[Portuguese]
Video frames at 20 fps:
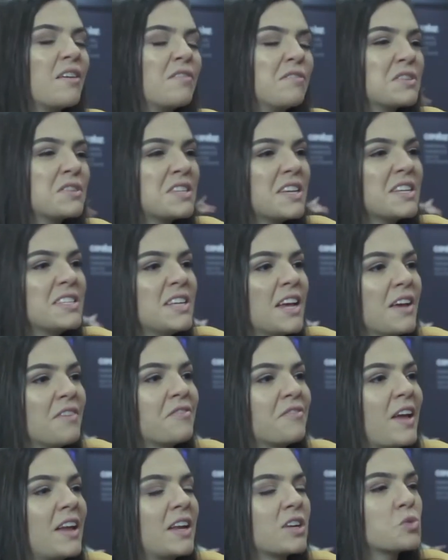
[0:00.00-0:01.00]
Você se
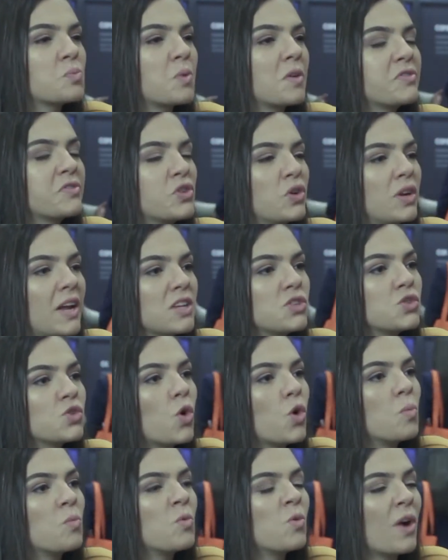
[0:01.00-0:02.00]
refere aos profissionais
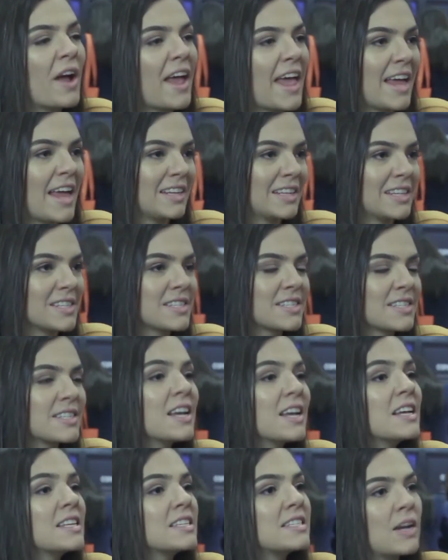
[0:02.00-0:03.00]
como elas.
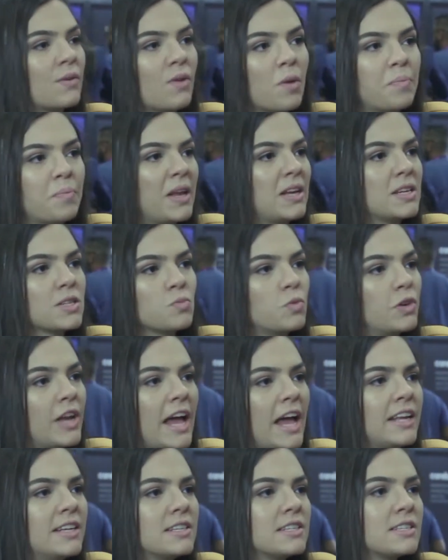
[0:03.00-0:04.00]
São apenas
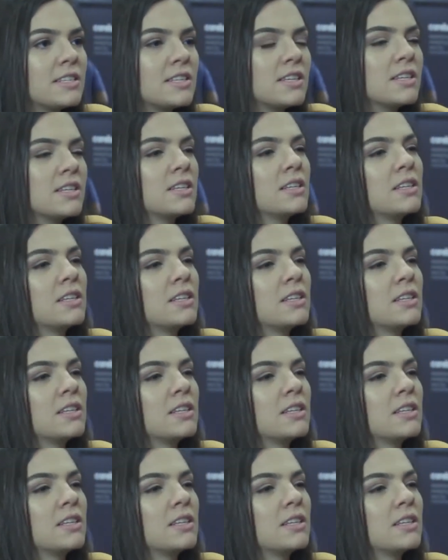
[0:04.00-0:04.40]
mulheres?